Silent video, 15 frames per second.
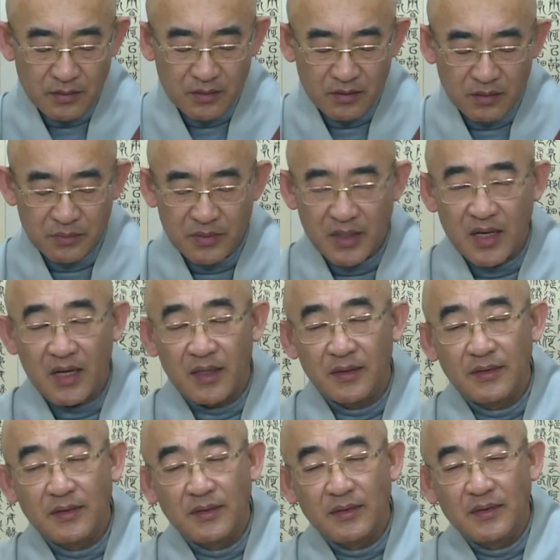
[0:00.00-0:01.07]
너무나
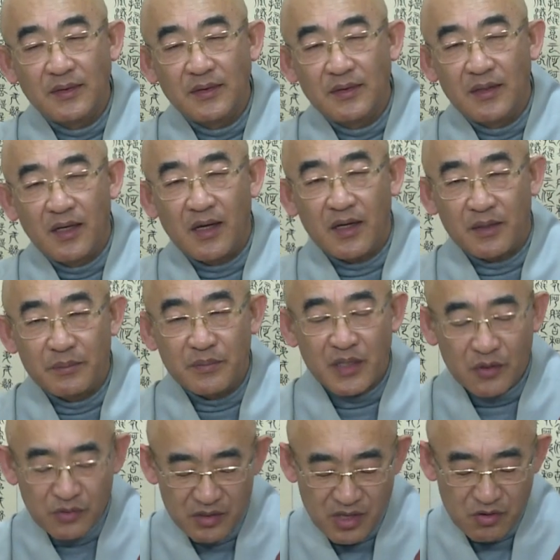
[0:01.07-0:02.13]

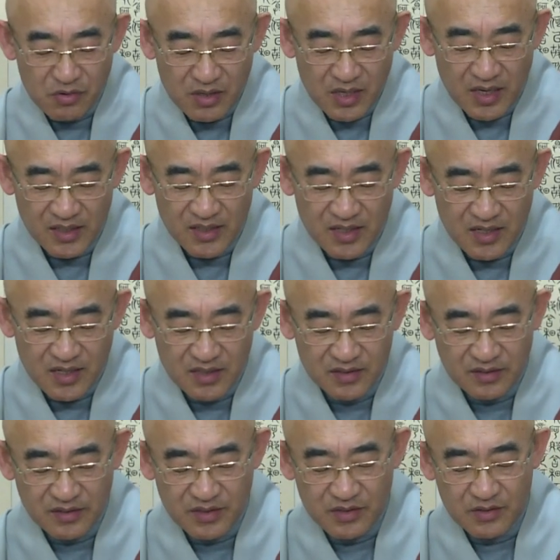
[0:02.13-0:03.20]
아름다운 내용이 아닌가
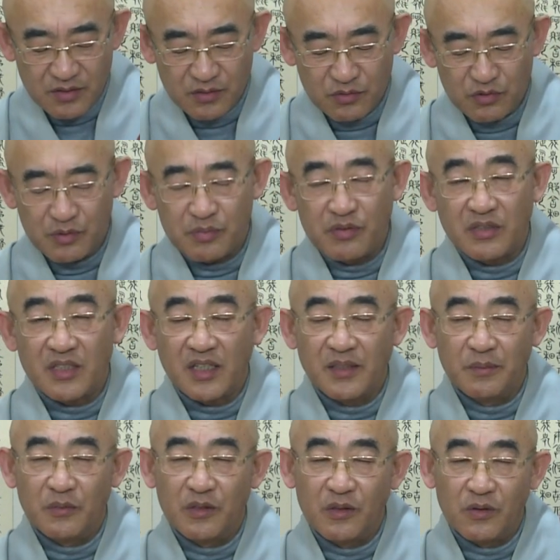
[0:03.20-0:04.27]
하는데요. 우리
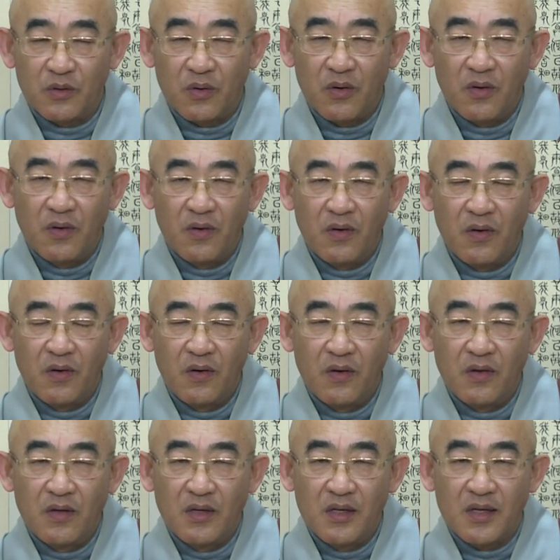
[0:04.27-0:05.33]
불자님들도
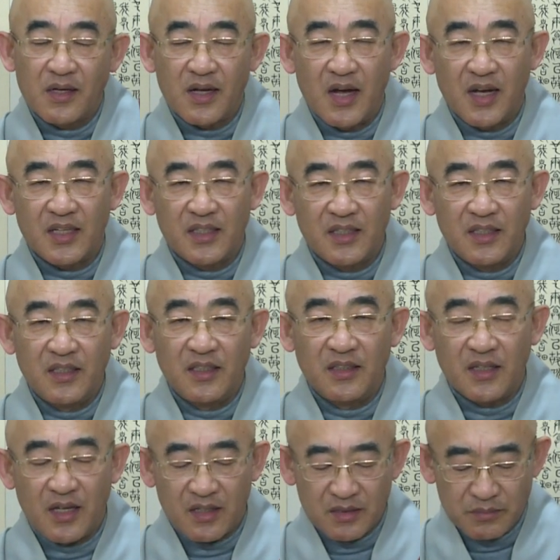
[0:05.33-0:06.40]
각기
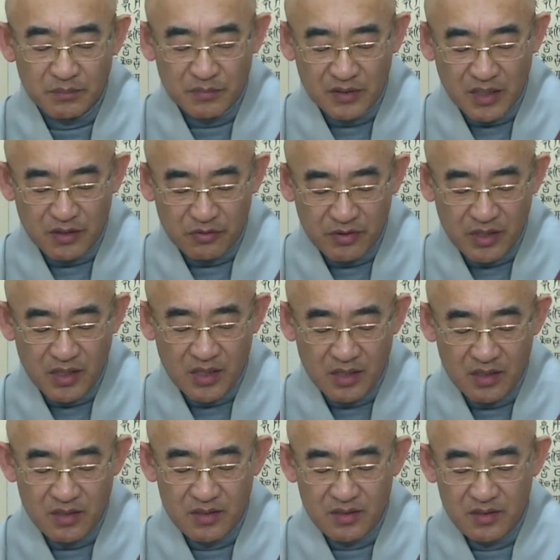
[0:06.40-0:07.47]
나름
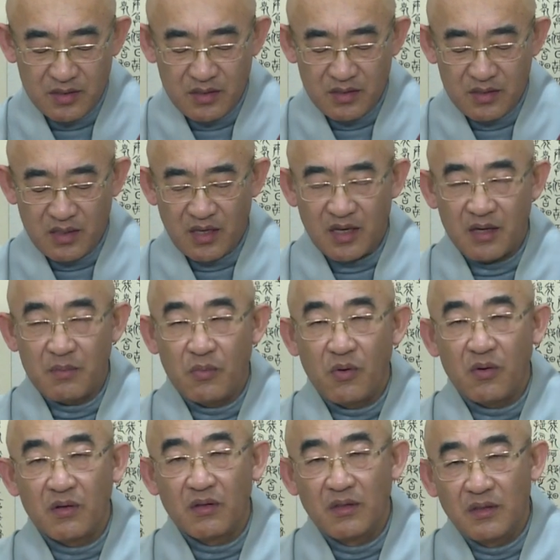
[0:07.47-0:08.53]
다르의
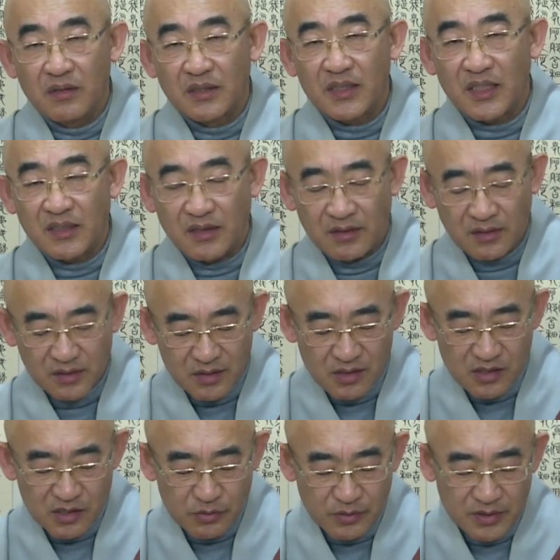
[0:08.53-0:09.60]
행복
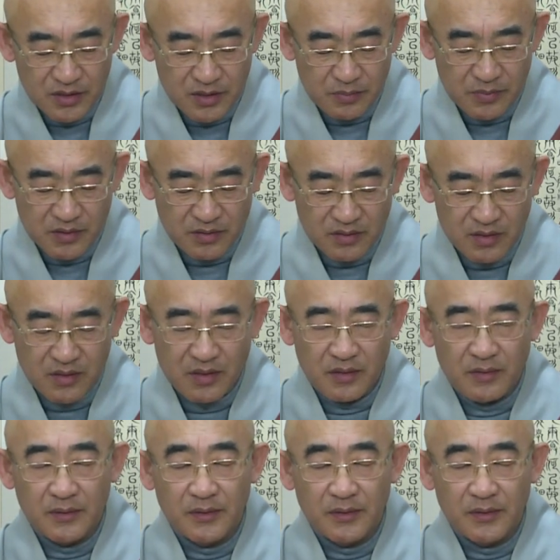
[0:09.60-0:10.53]
찾으시길 기원드리면서요.